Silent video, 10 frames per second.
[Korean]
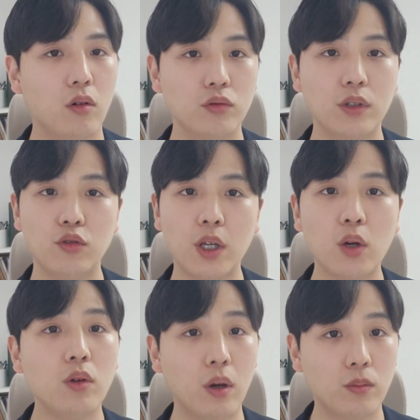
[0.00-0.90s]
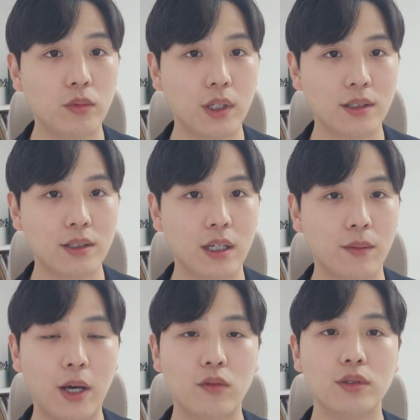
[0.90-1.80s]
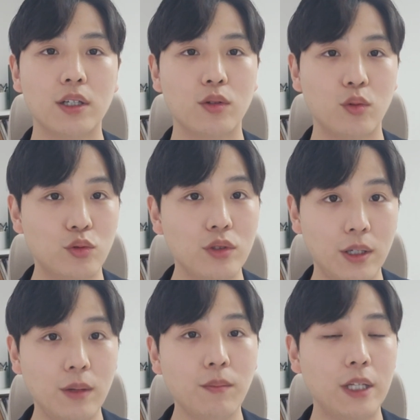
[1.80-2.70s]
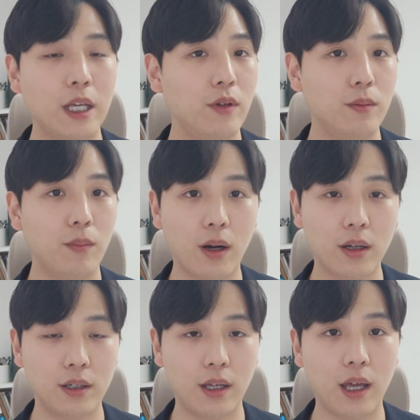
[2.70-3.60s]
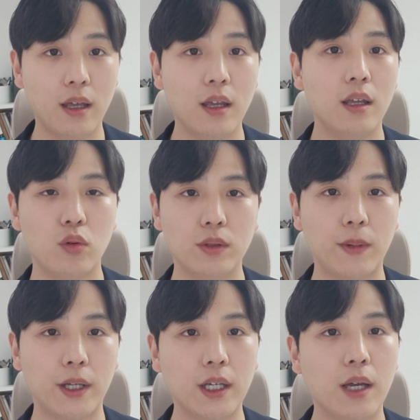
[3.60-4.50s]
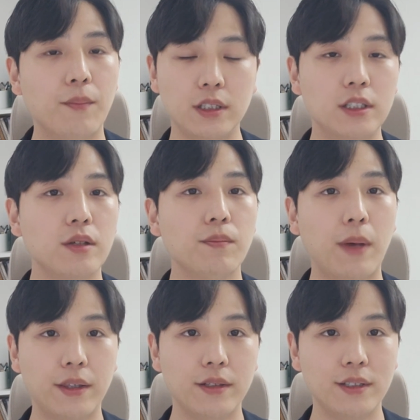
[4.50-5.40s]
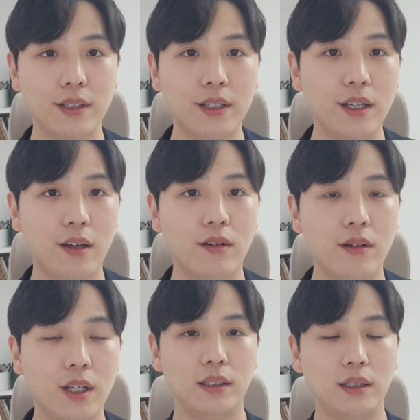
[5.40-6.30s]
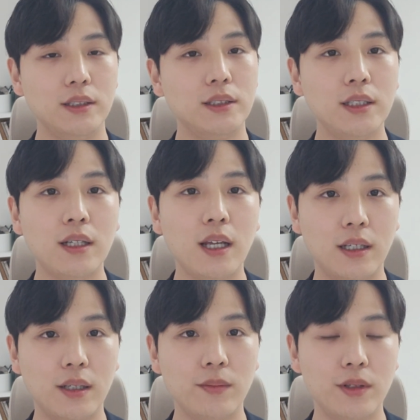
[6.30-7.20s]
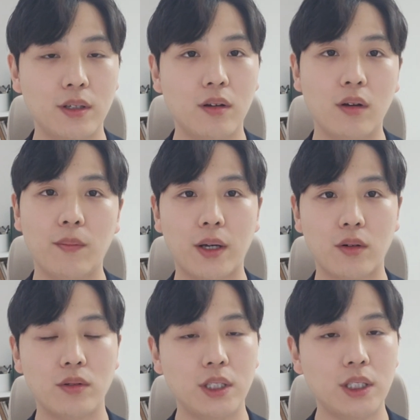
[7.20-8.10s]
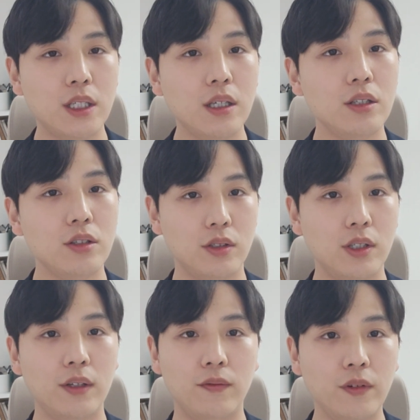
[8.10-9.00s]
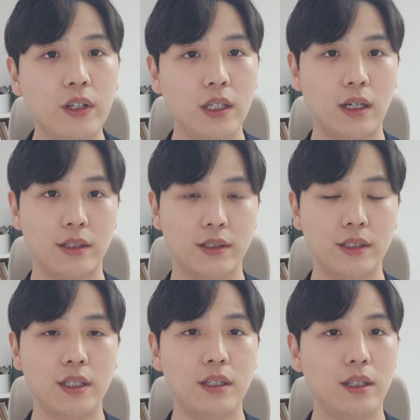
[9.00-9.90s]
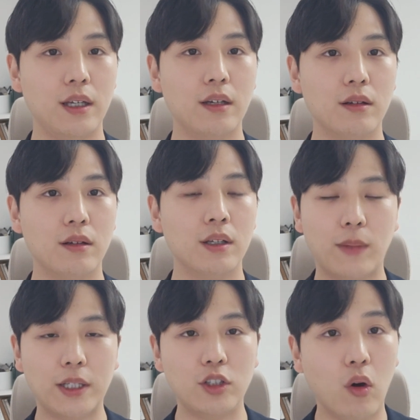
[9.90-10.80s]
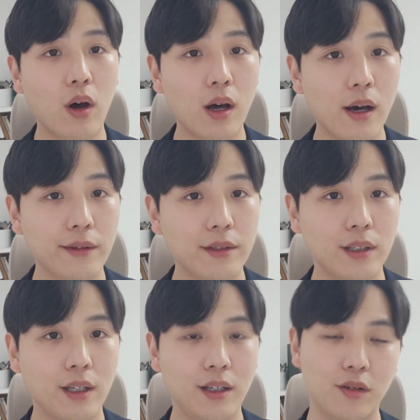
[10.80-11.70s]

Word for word: 어, 국내 최고 영문학자 박우상 교수님 데이빗 파크의 조언을 받아 직접 만든 스킬이에요. 이 스킬의 이름은요 바로 CGV라는 스킬인데요 마치 영화관 같은데